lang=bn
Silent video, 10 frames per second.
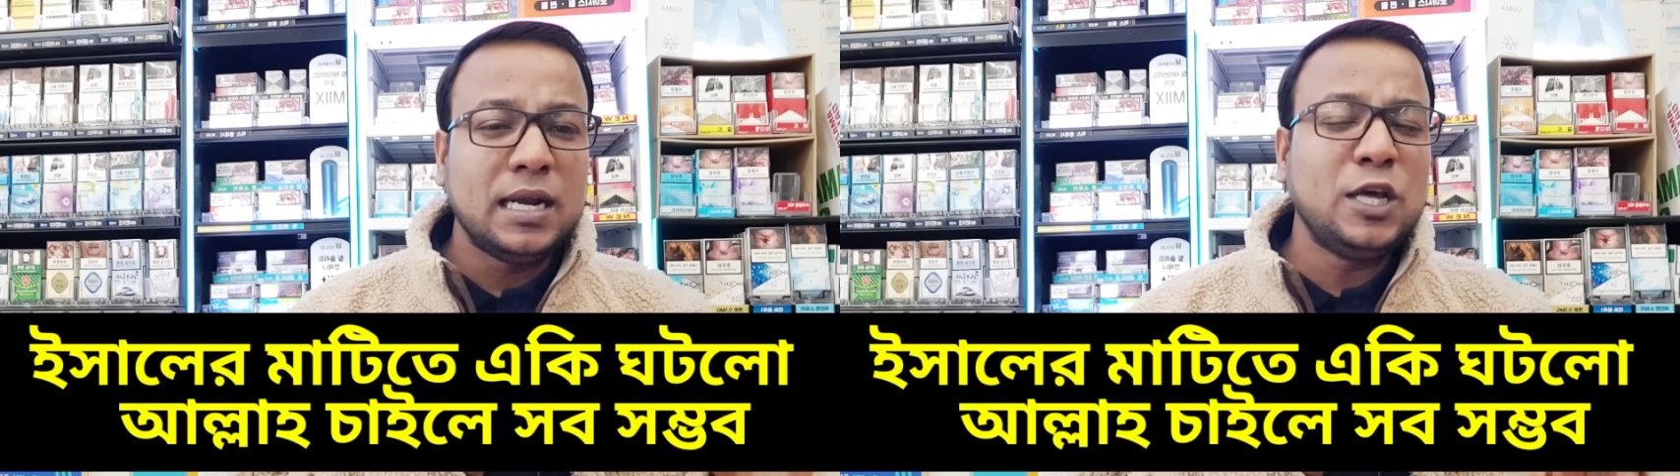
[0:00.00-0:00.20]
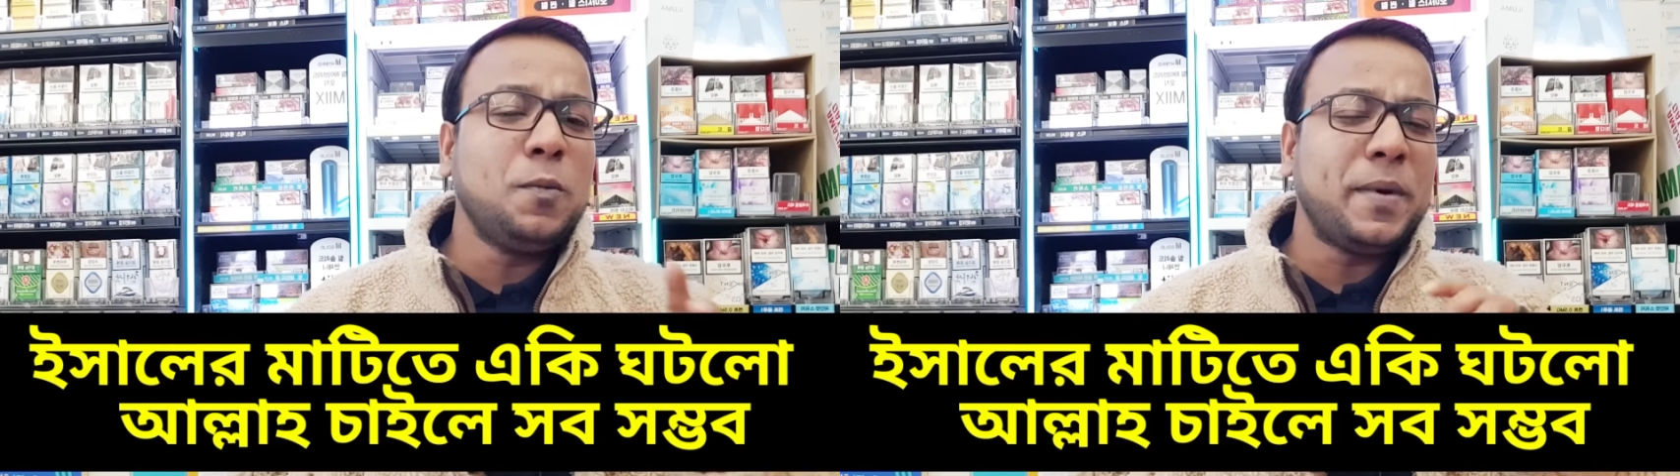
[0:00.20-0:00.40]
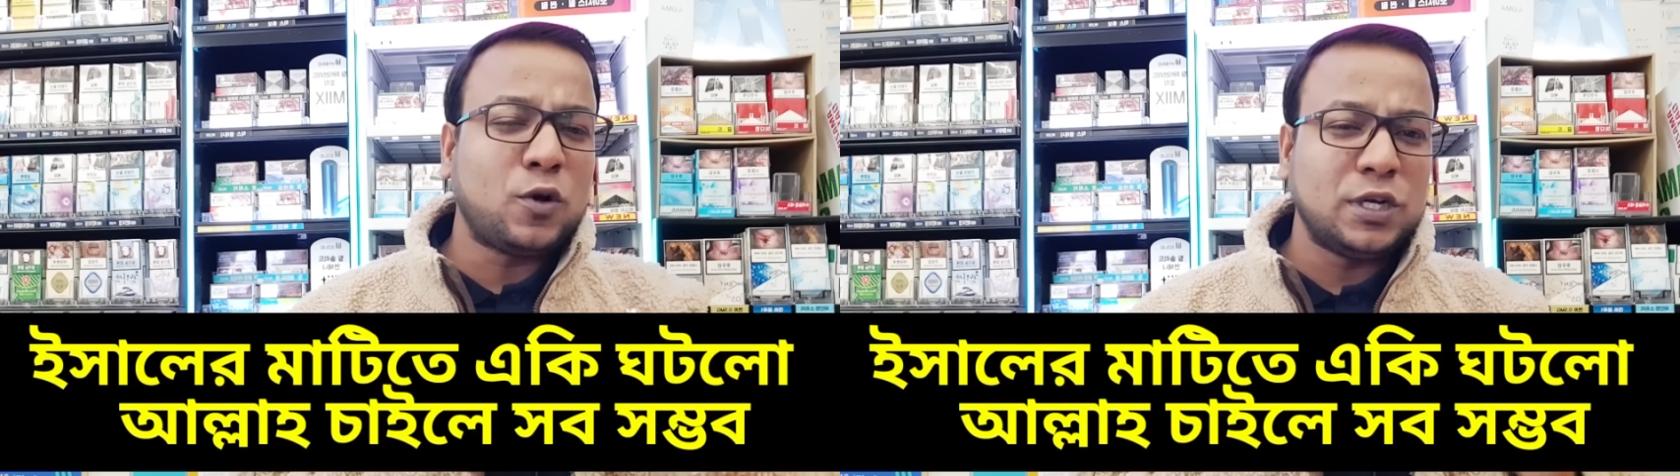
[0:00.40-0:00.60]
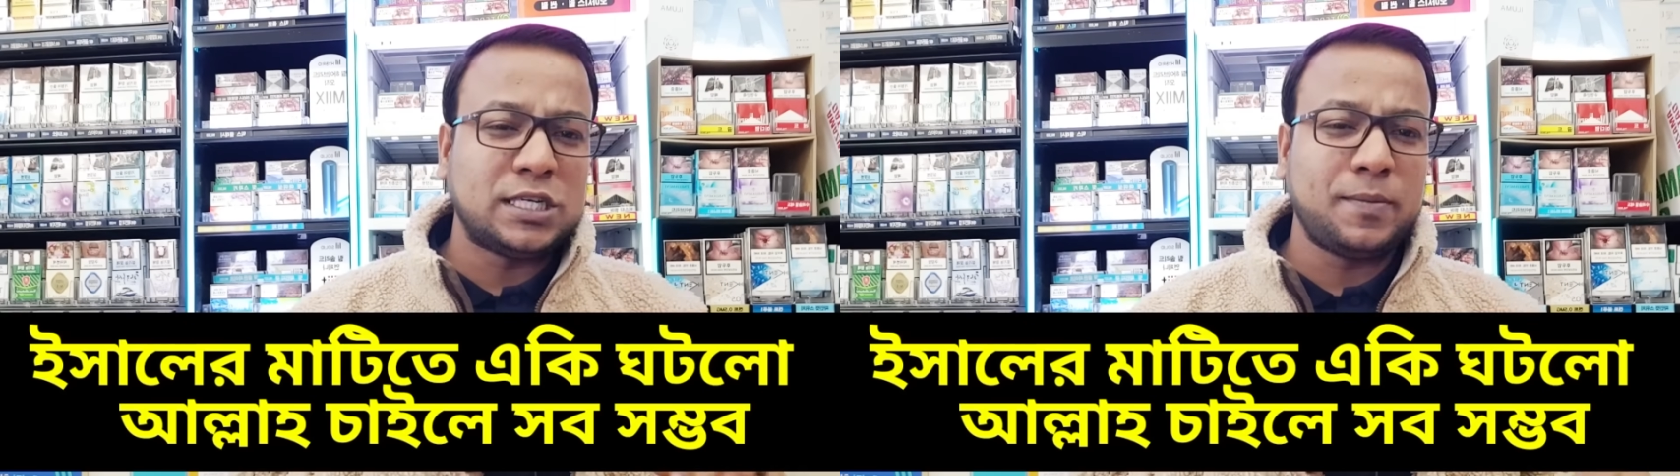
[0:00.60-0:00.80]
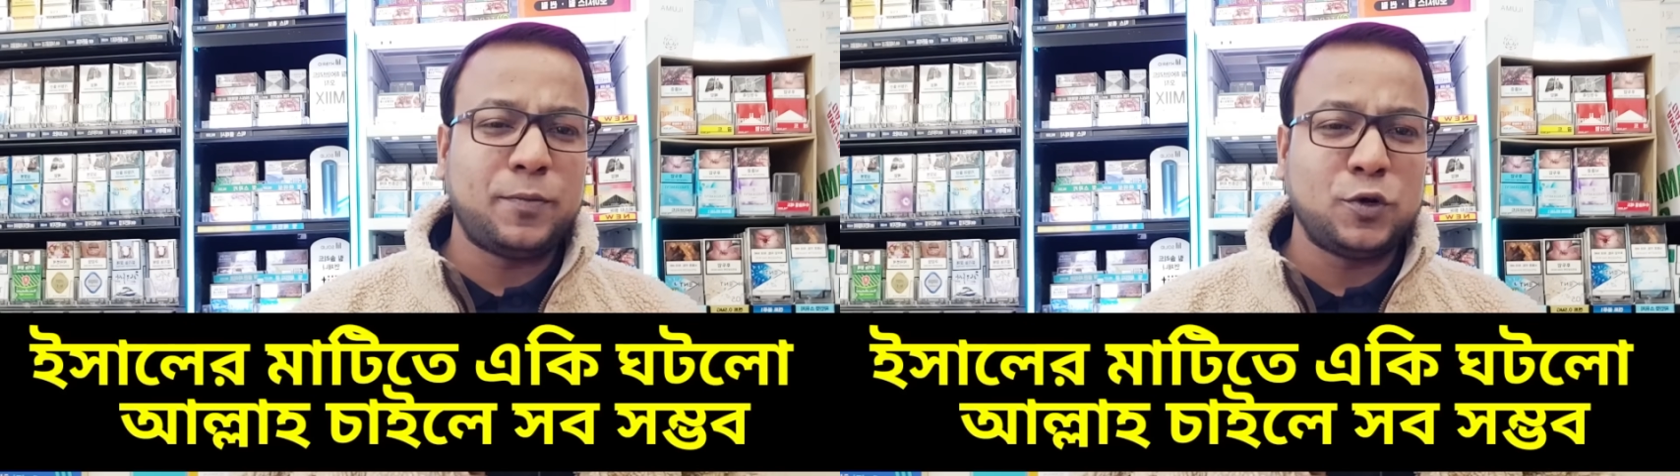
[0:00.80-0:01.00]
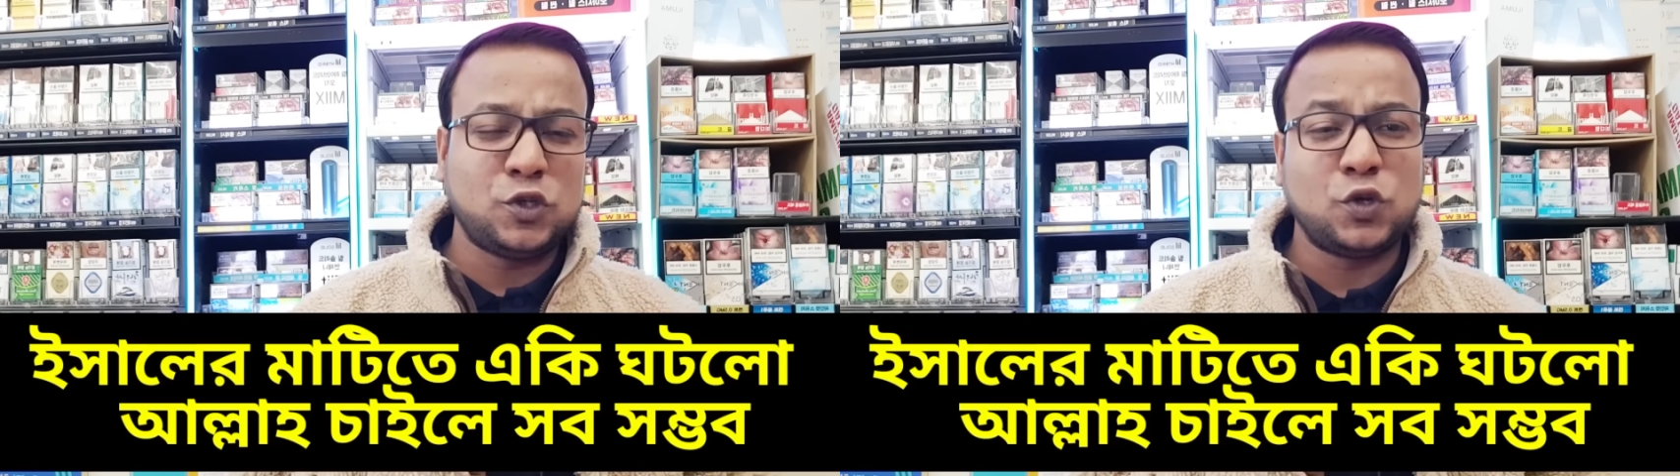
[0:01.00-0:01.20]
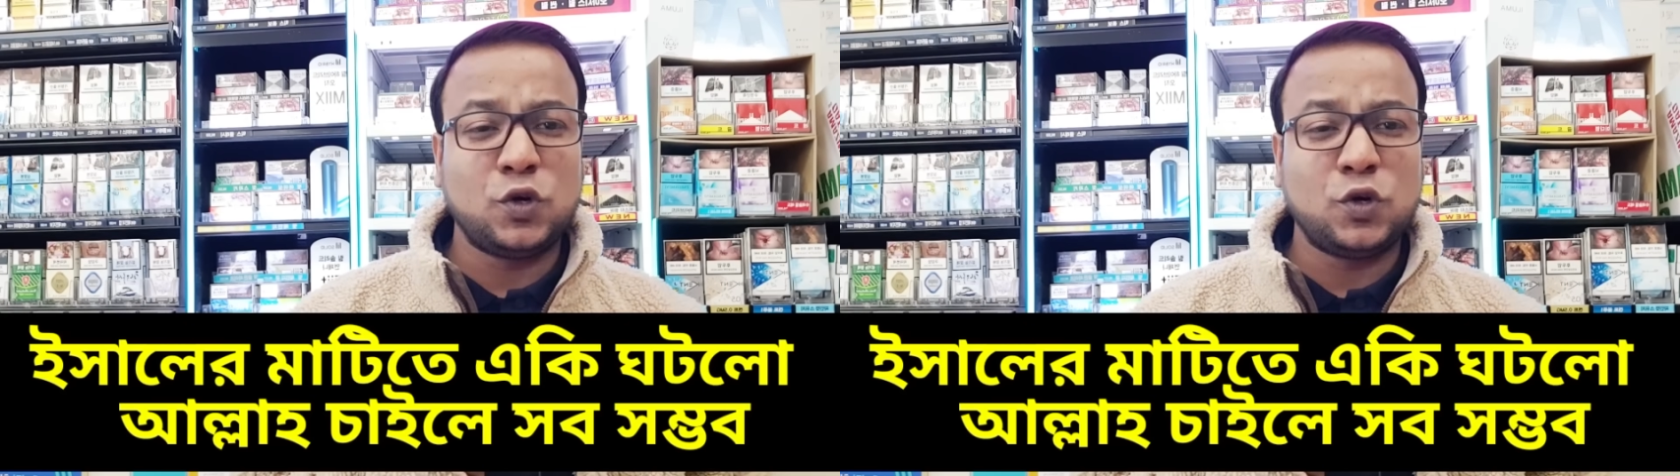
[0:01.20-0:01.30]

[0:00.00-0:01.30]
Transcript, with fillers: নিরপেক্ষ হিসাবে পরিচিত